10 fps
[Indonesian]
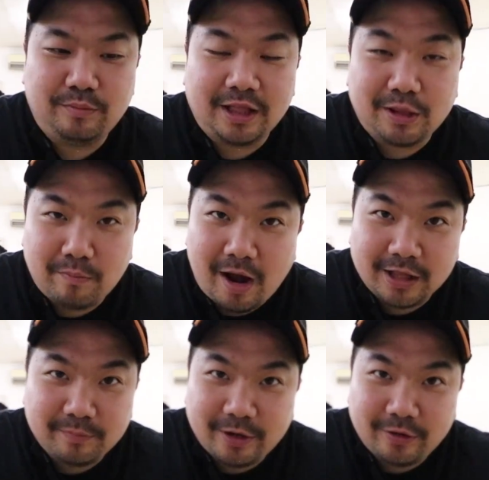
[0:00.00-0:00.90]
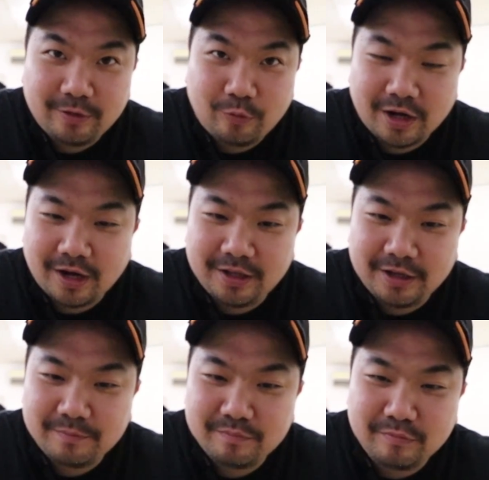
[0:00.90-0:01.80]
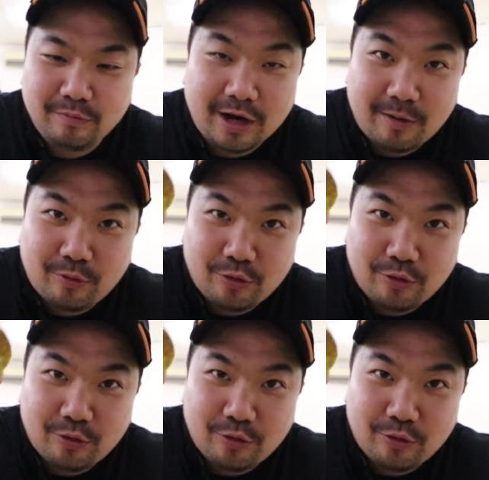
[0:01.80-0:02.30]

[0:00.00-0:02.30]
mantep banget men warnanya beberapa